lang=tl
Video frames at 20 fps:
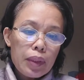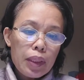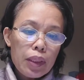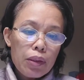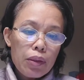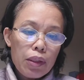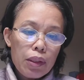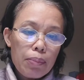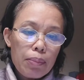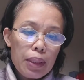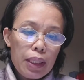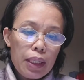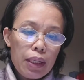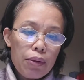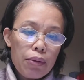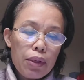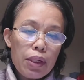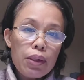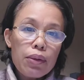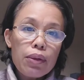Ito na pala
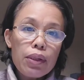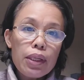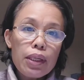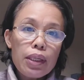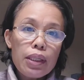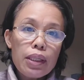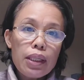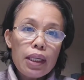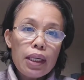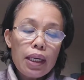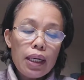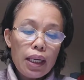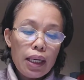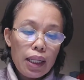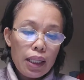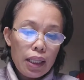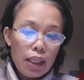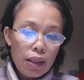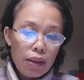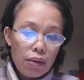yung ano niya. Tingnan
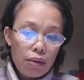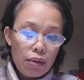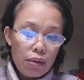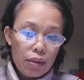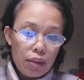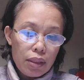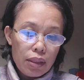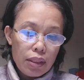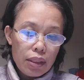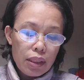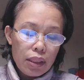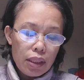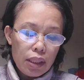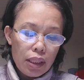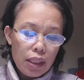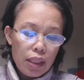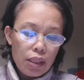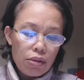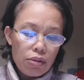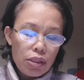natin yung, kasi
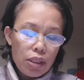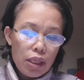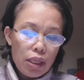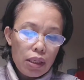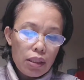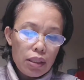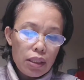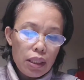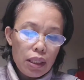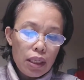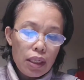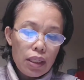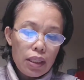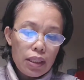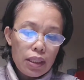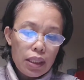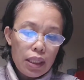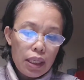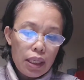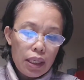dito sa akin, sinend na
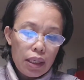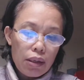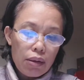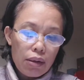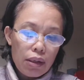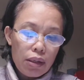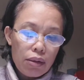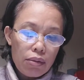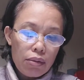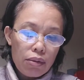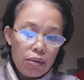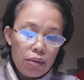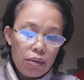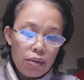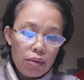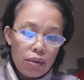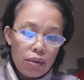sa akin yung ano.